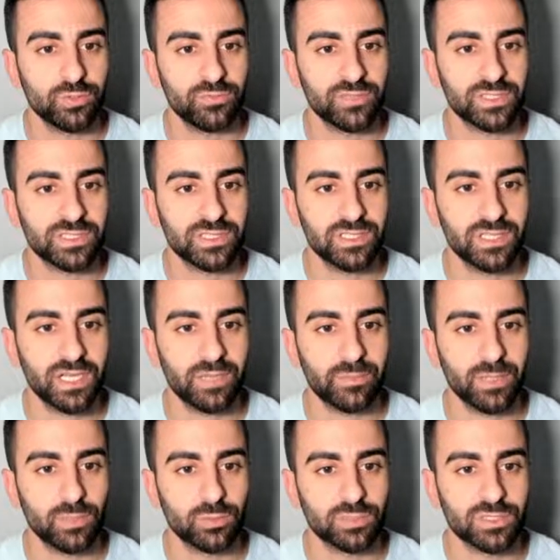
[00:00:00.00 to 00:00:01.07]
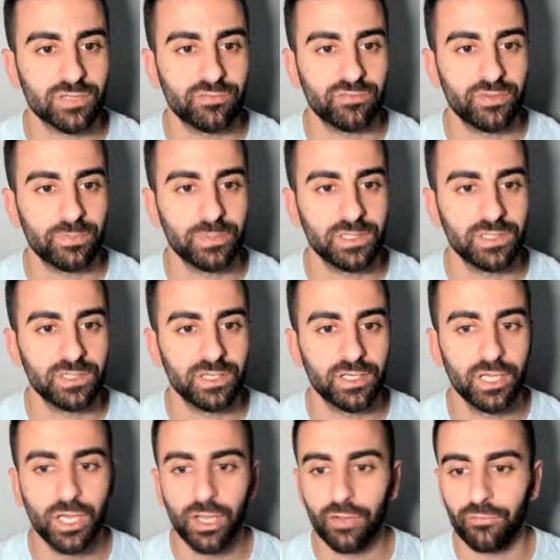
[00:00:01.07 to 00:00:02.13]
Wir ziehen einmal unsere fip linien
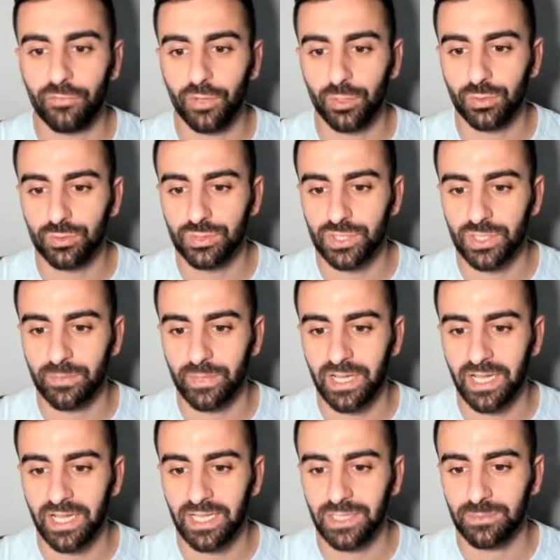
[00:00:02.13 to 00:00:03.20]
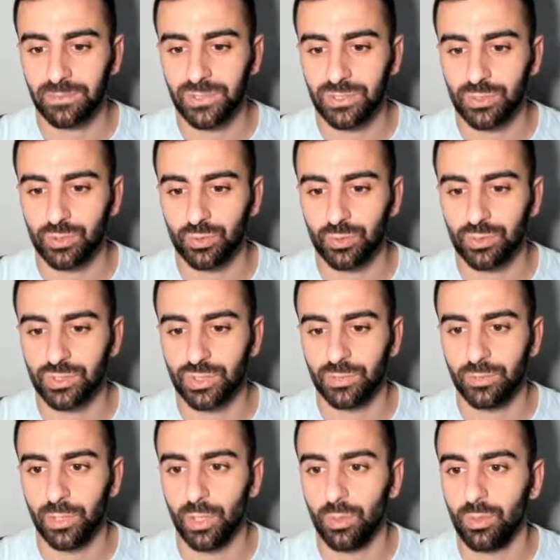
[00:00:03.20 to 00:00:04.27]
von unserem High bis zu
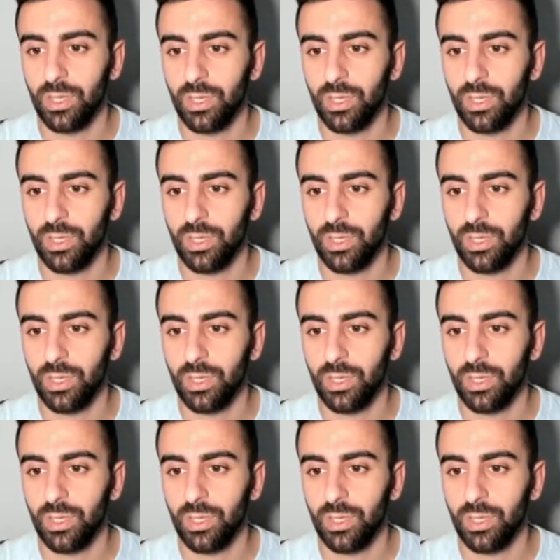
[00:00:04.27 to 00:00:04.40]
unserem Low